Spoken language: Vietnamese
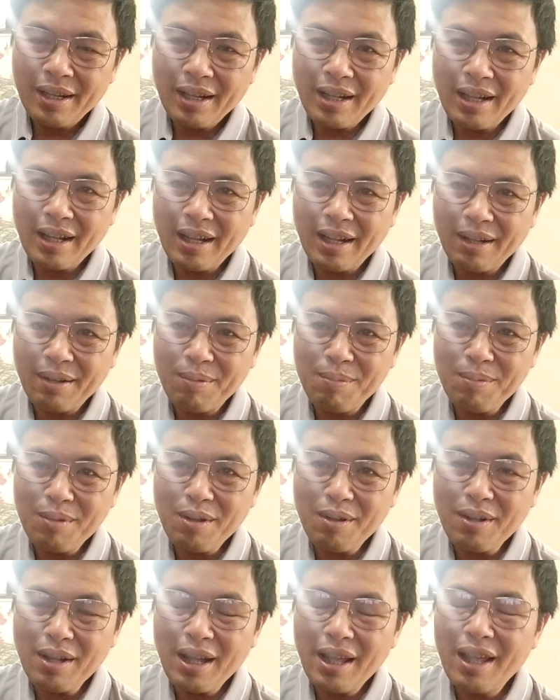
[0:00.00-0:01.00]
à, cũng
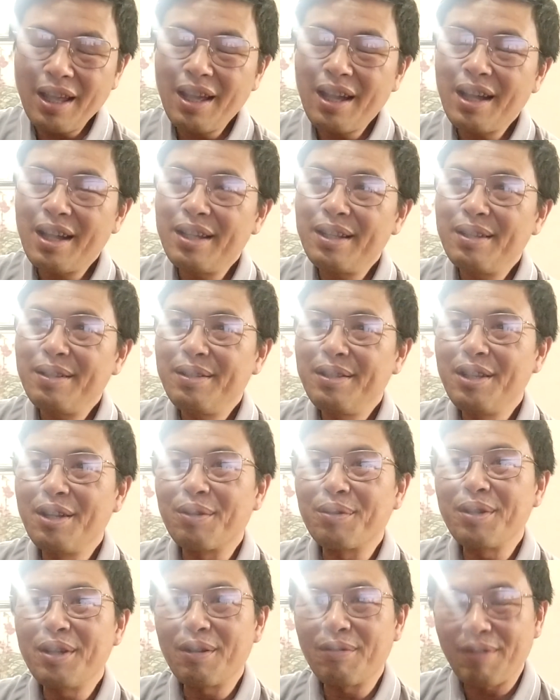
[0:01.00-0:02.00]
có cái ờ,
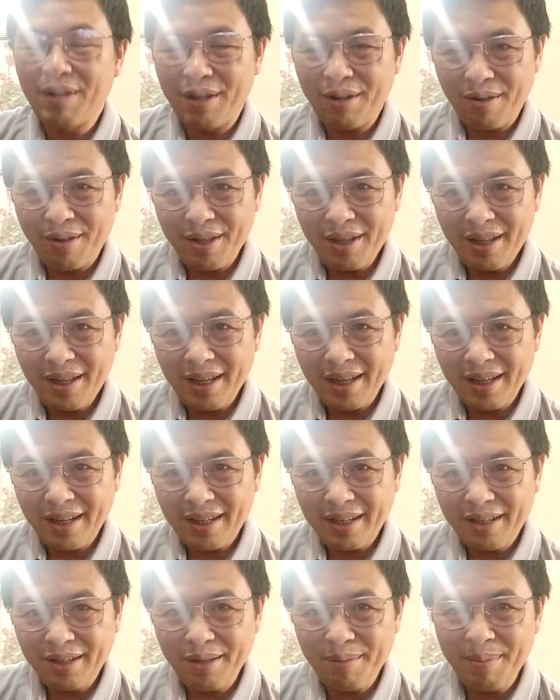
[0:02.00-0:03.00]
nhiều điều phải nói
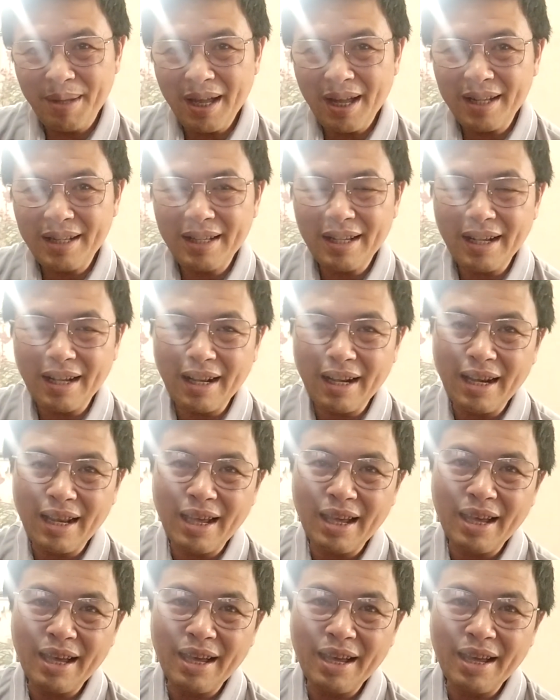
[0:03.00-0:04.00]
thưa mấy anh rằng
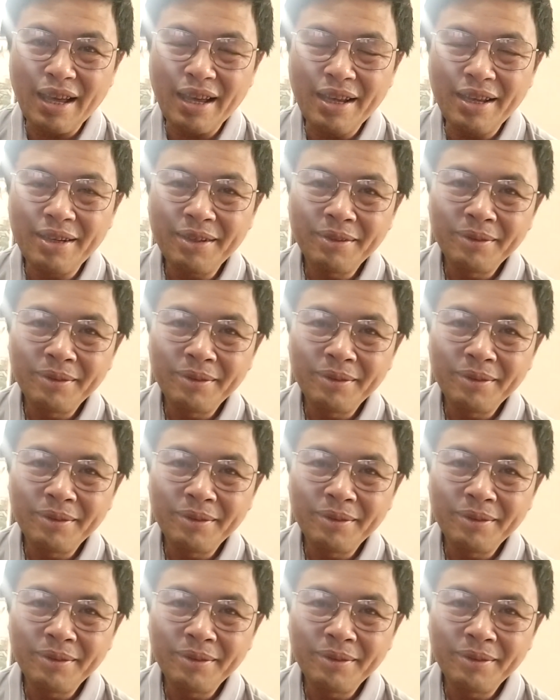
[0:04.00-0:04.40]
là